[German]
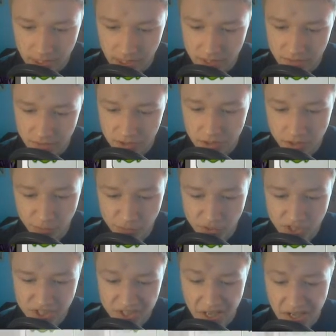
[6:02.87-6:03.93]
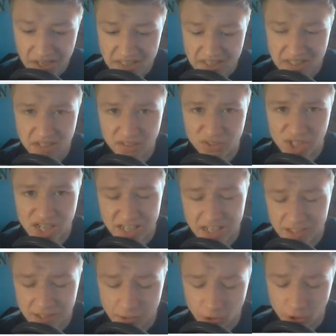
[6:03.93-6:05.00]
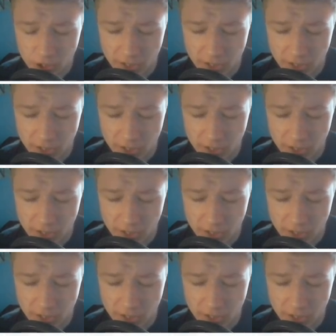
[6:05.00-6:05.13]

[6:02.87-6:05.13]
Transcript: Level 34, vielleicht hatte noch